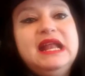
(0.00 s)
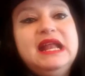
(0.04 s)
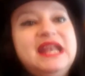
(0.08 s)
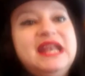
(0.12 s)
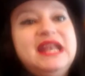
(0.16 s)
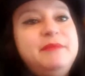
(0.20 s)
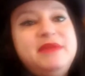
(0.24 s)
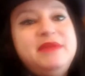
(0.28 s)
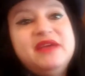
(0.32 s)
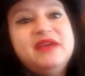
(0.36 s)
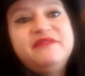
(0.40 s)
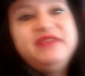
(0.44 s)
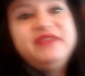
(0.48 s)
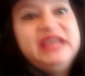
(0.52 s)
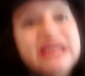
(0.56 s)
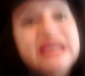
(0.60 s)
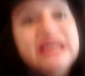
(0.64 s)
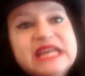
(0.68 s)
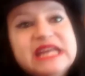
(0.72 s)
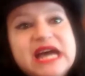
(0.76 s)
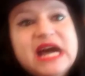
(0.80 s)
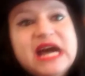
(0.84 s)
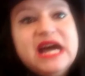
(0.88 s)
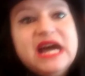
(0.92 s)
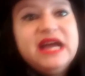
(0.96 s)
la mia
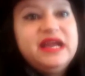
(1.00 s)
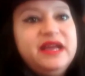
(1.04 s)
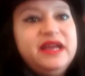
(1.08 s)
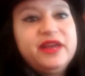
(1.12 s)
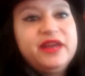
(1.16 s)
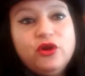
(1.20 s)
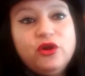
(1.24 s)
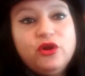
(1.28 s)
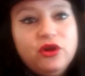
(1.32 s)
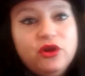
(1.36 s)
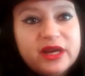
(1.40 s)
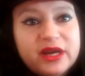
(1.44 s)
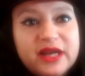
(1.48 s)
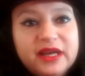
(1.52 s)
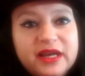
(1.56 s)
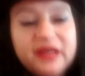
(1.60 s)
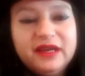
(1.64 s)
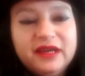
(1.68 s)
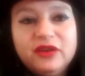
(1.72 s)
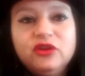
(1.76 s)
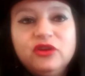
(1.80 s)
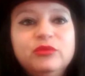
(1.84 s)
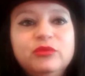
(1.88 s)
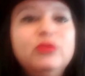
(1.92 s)
vena è rock,